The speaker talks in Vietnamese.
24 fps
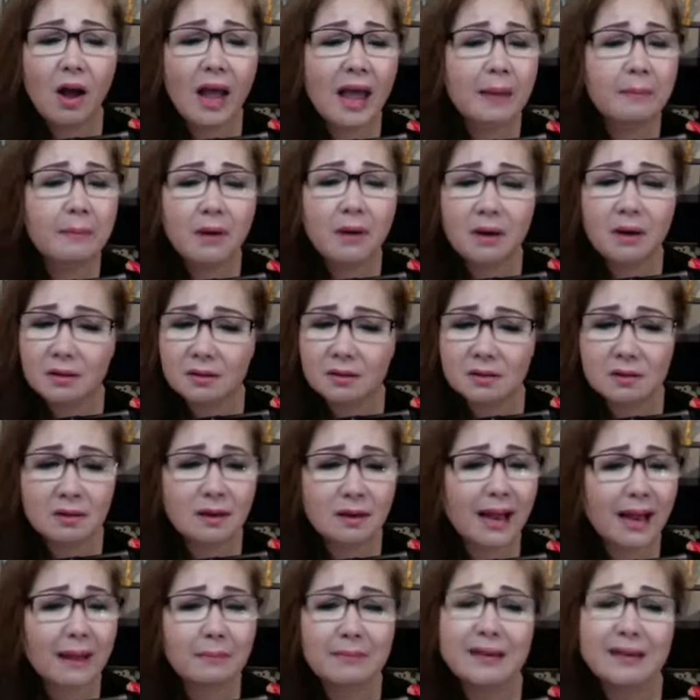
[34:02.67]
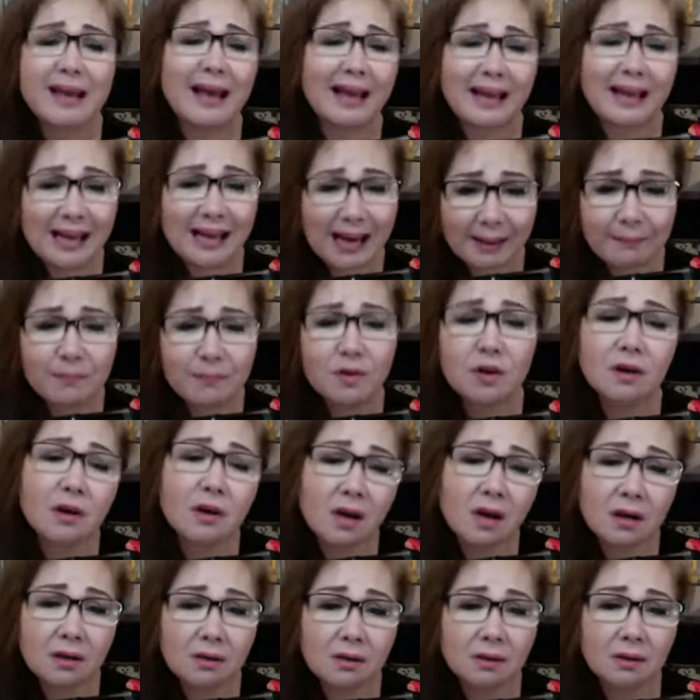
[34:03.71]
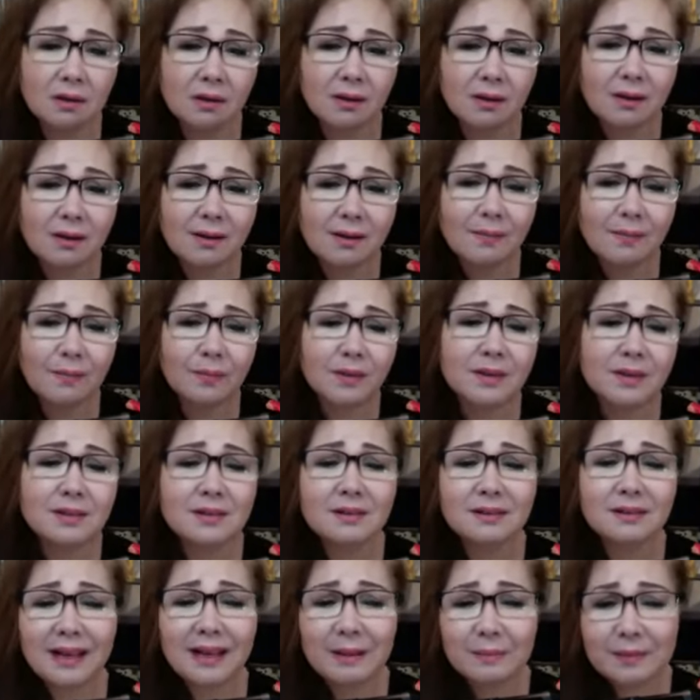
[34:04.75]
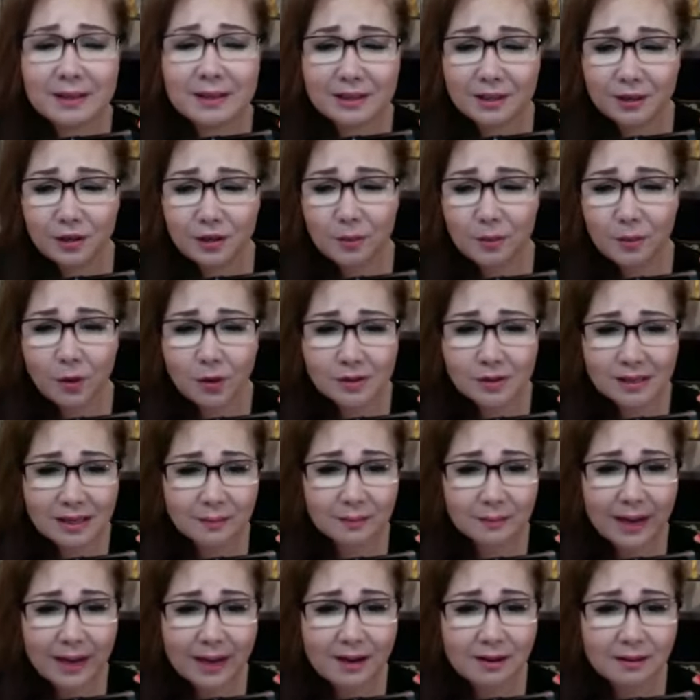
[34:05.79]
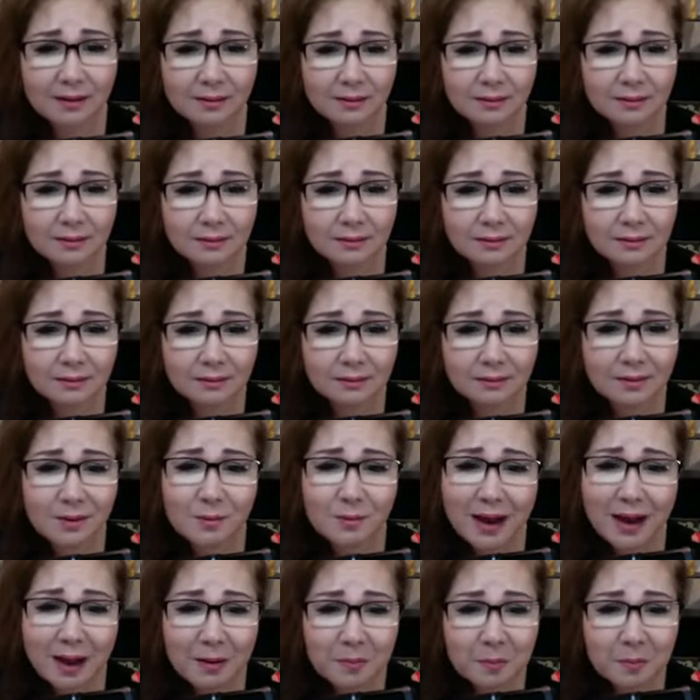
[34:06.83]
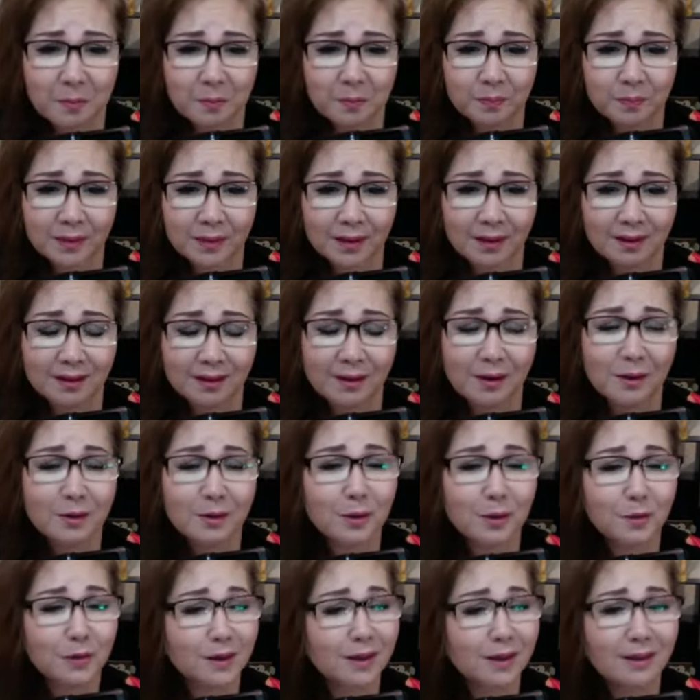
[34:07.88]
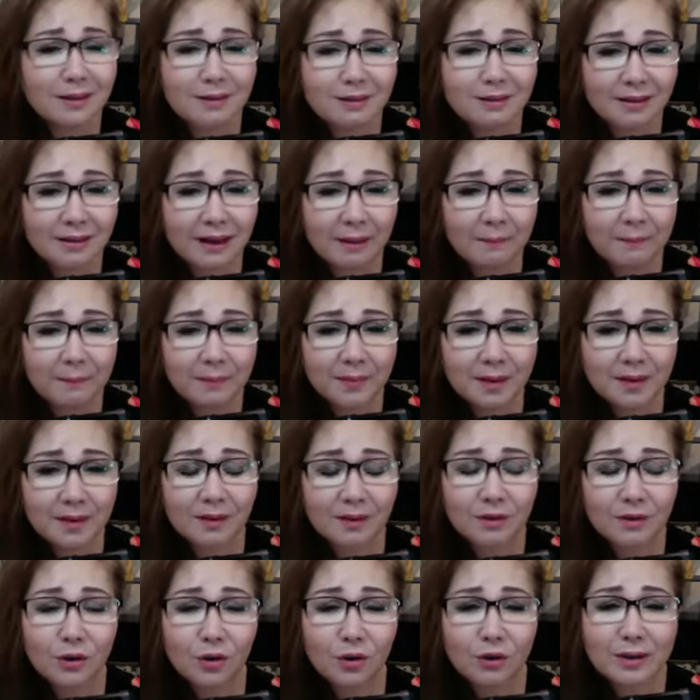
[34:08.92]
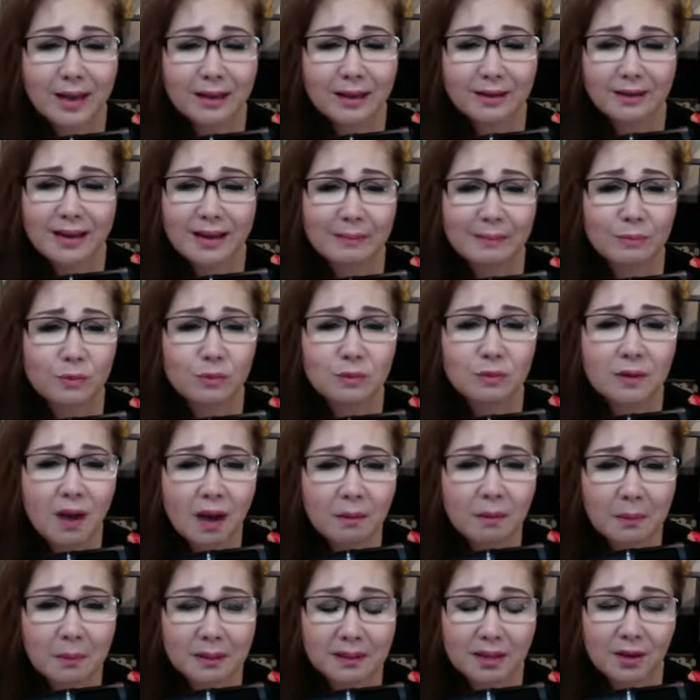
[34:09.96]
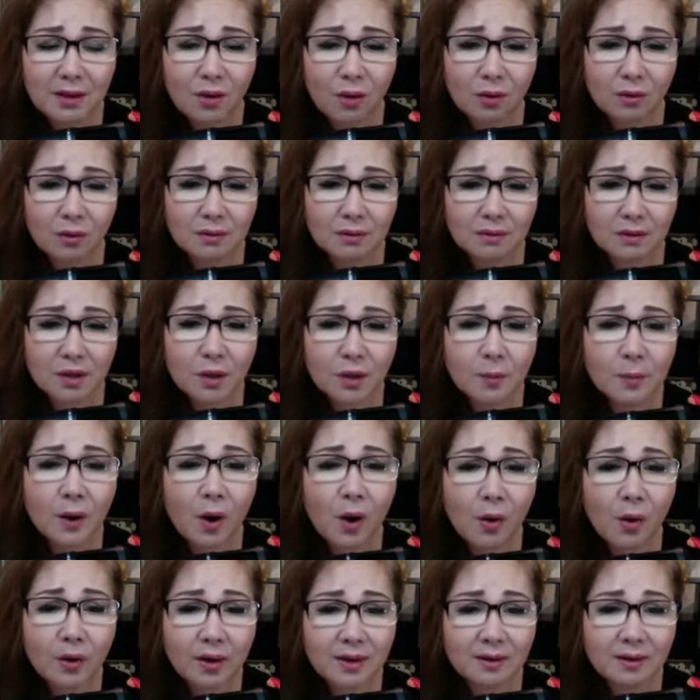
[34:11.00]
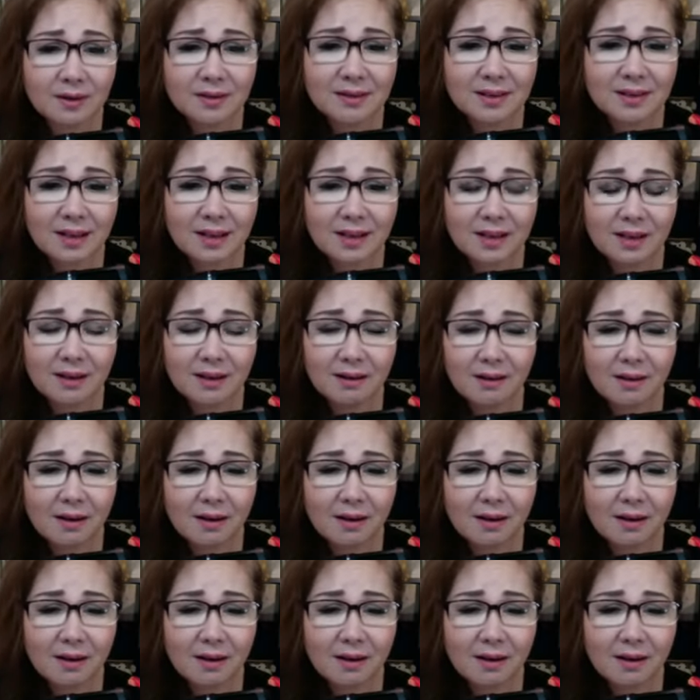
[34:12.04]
em ơi chị sức kem dày lắm đó cưng, chị sức kem dày chị kia em coi xem thấy được, đúng không? Nó có nhiều chị dễ thương lắm, trời da chị đẹp muốn chết mà chị còn kim coi gì nữa chị.